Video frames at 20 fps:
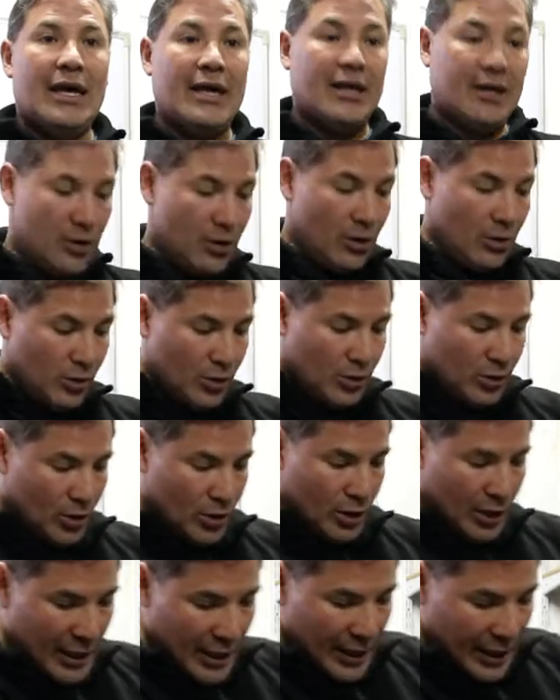
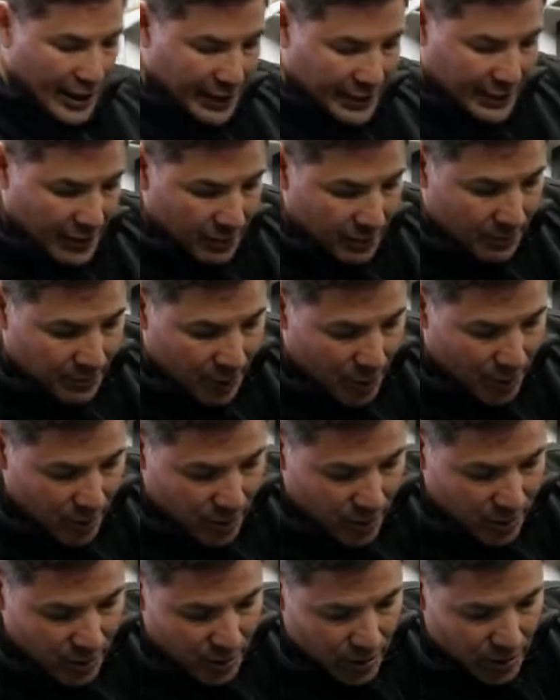incluso está un
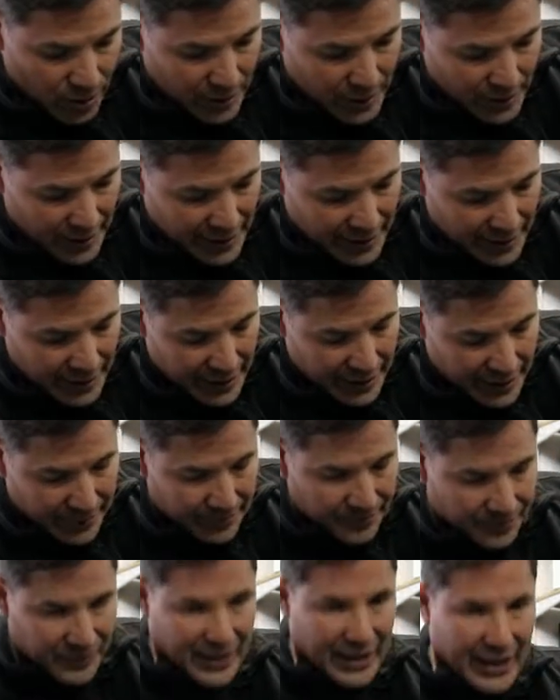poco,
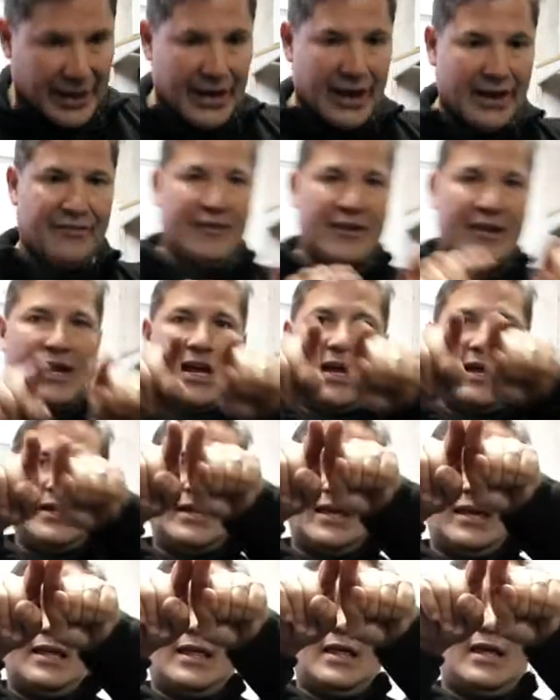eh, él al
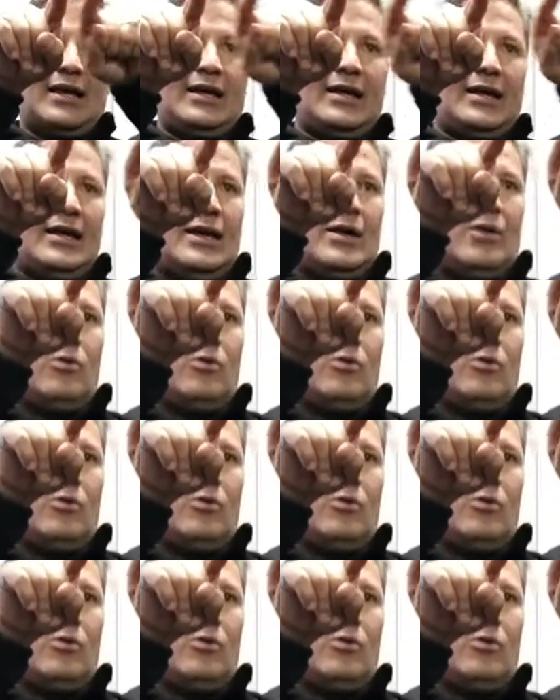final queda